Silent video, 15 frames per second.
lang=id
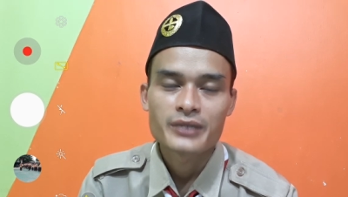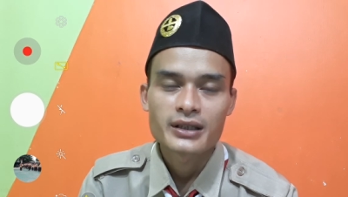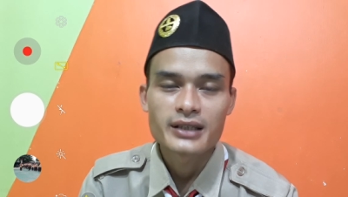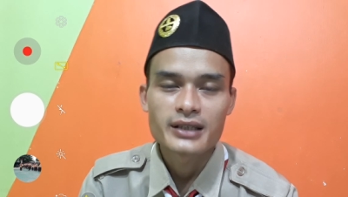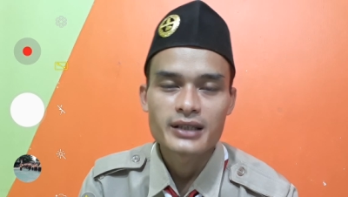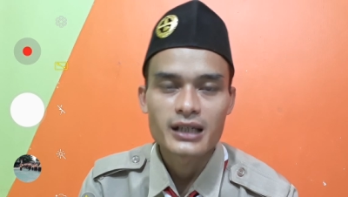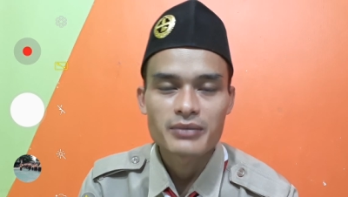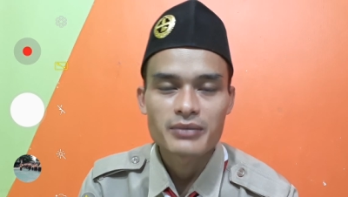
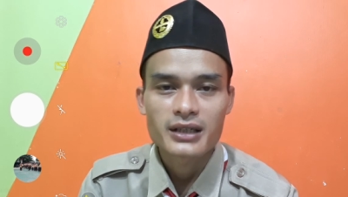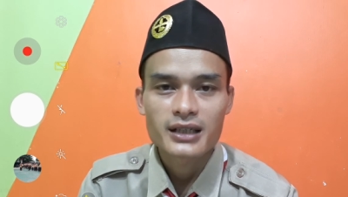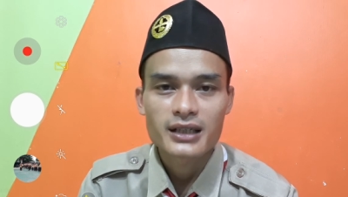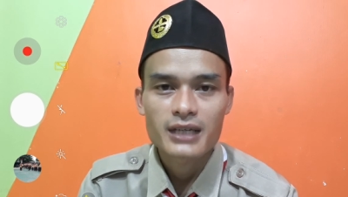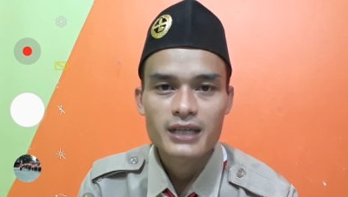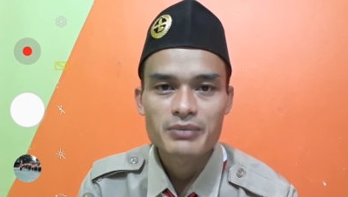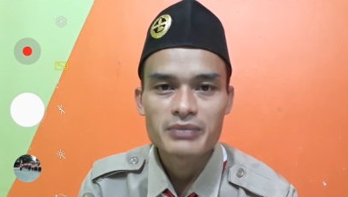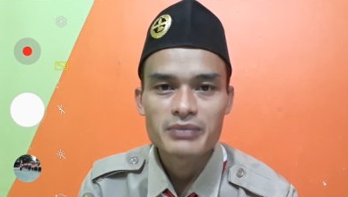dalam
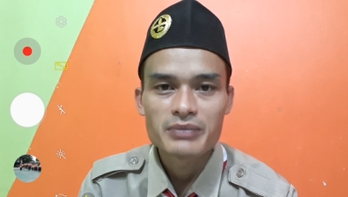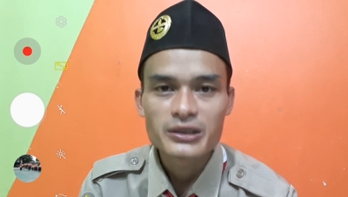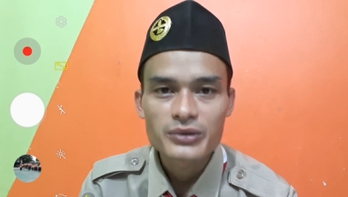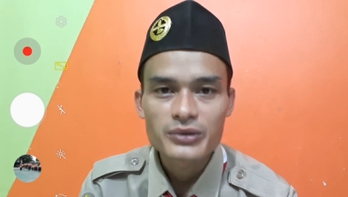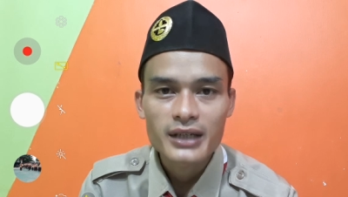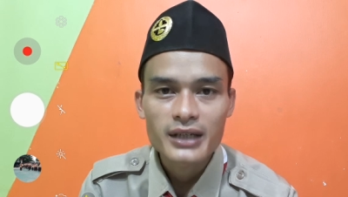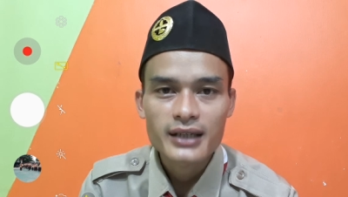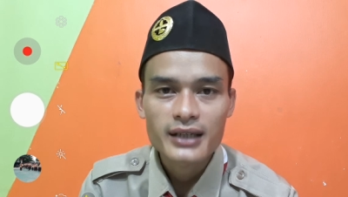rangka
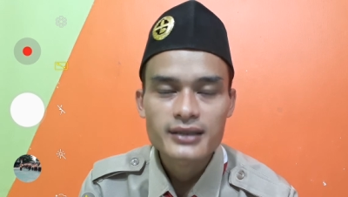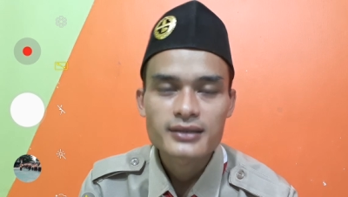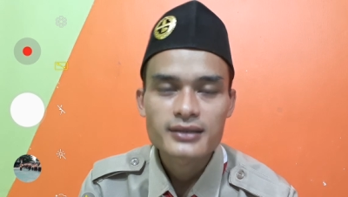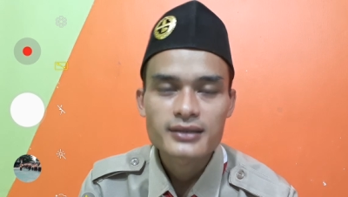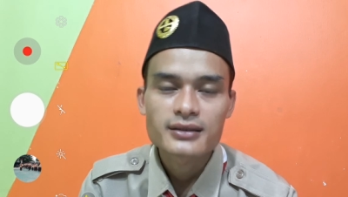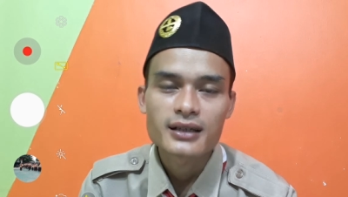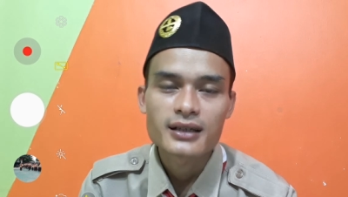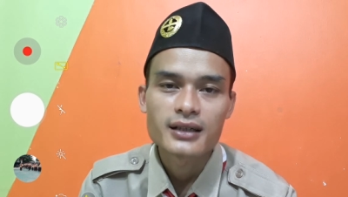pembentukan
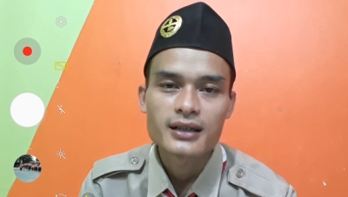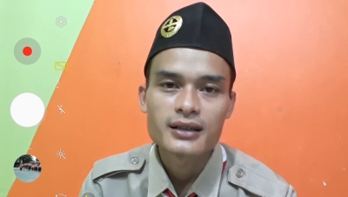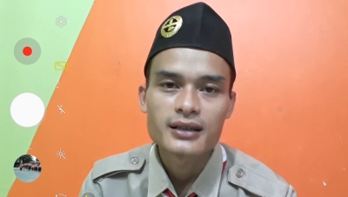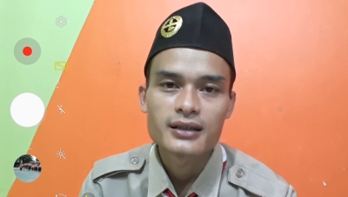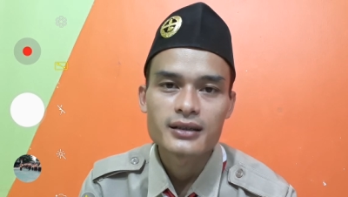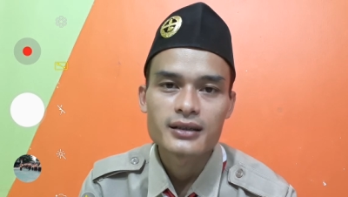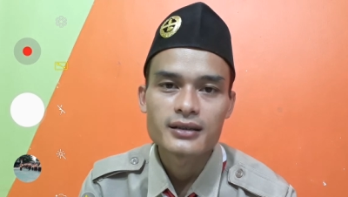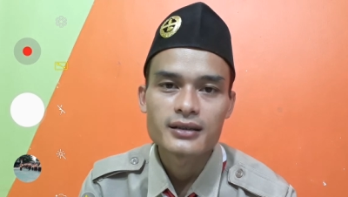
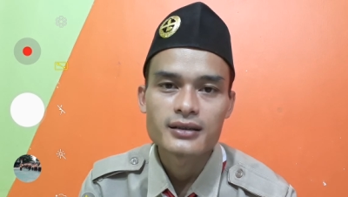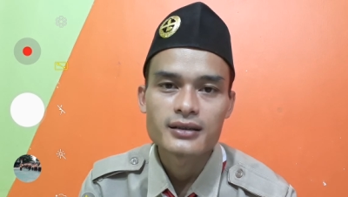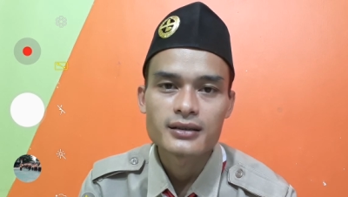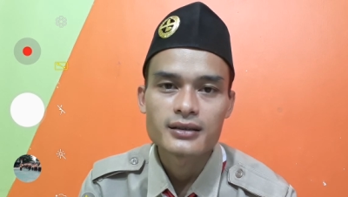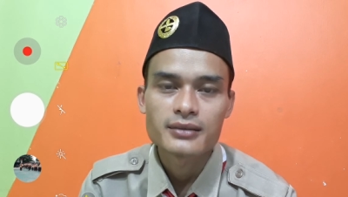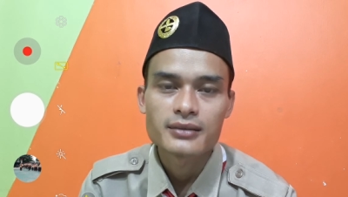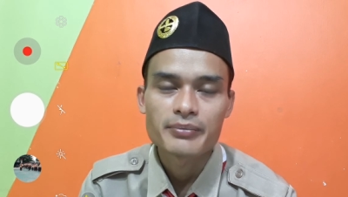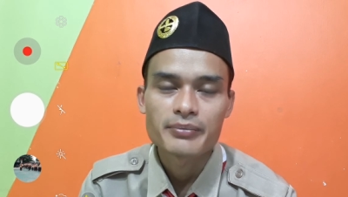eh,
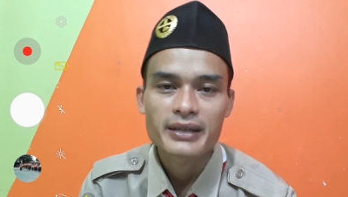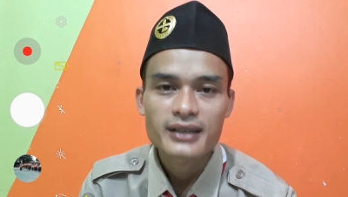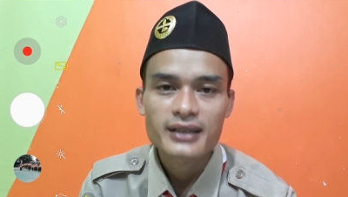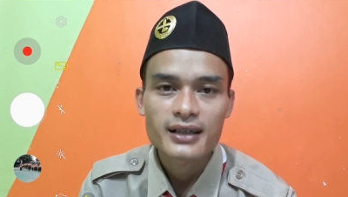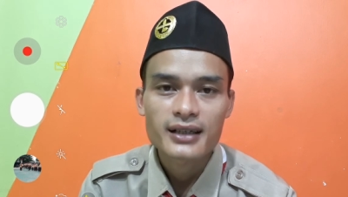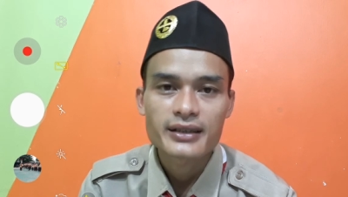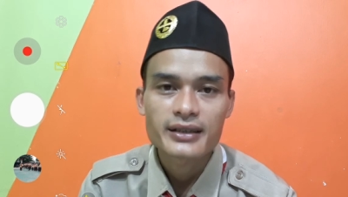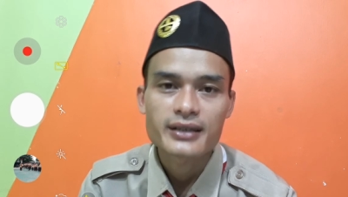
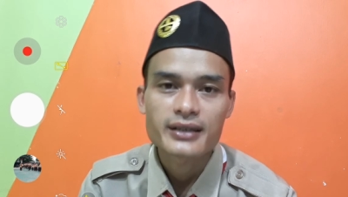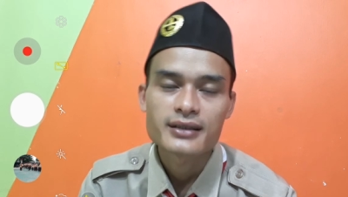mental ya.